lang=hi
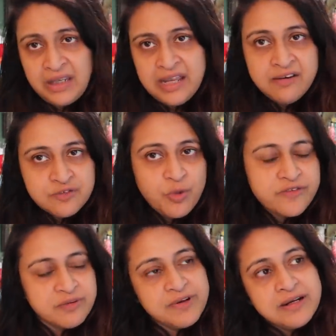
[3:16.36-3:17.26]
एक
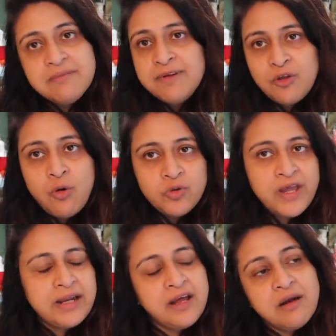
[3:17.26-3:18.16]
रिस्पॉन्सिबिलिटी भी तो
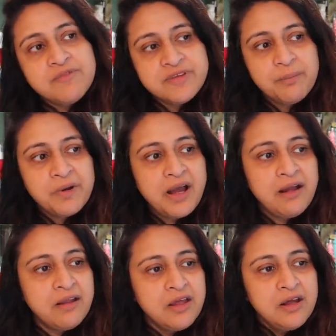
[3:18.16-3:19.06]
होता है ना हम सबका
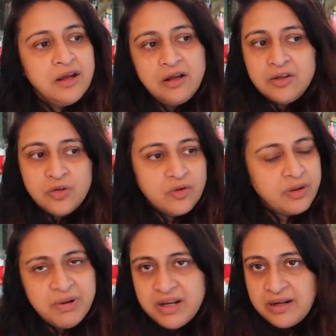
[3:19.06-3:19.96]
तो
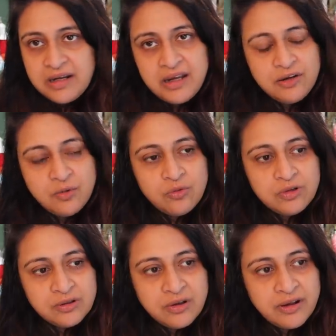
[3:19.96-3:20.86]
इमिडिएटली आई
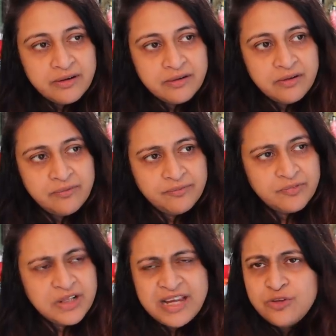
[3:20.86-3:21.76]
टोल्ड हर
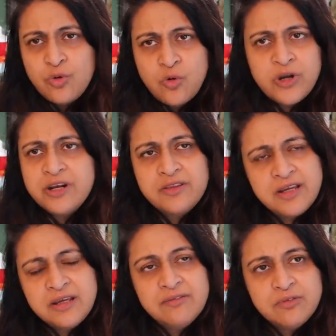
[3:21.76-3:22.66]
लाइक जो ओनर
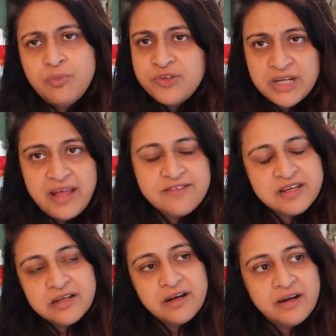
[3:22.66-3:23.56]
थी तो मुझे
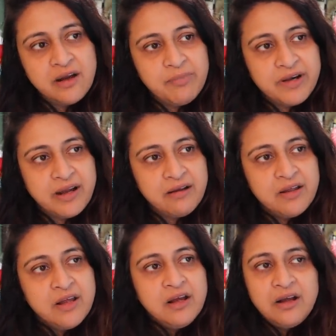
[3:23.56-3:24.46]
कैंसिल करना पड़ा
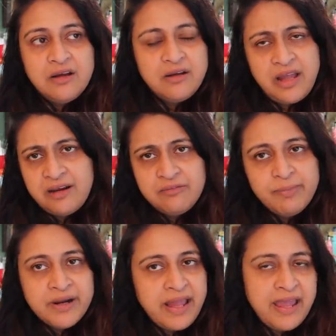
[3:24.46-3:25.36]
एंड
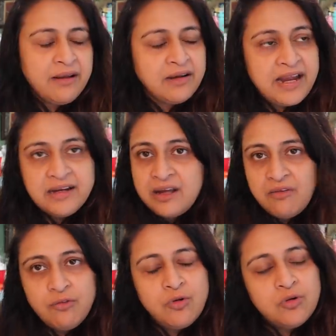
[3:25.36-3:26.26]
पर एक नाइट का
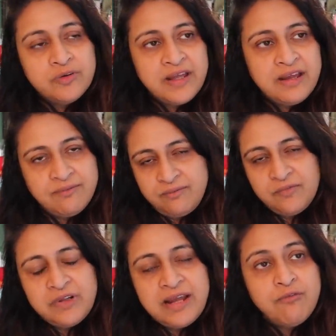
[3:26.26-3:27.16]
वो लोग दे
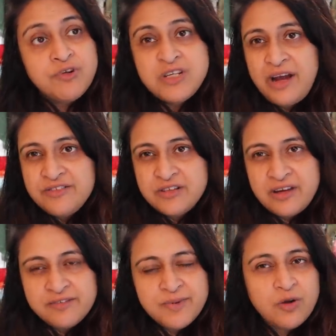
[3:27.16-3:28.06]
लाइक वो चार्ज
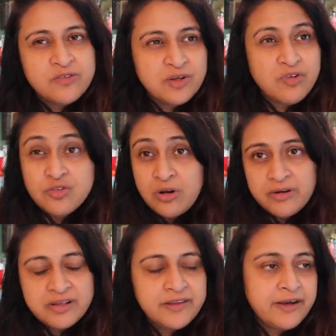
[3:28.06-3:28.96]
डस बिकॉज इट वॉज
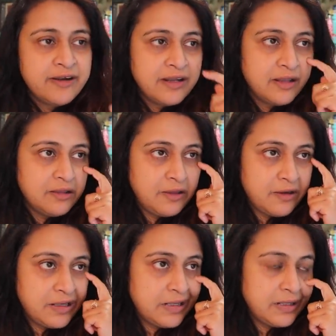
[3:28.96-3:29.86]
ऑलरेडी थर्टीन
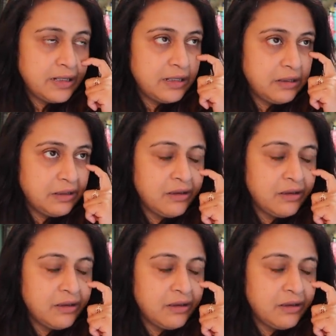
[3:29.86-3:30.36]
थर्टीन नहीं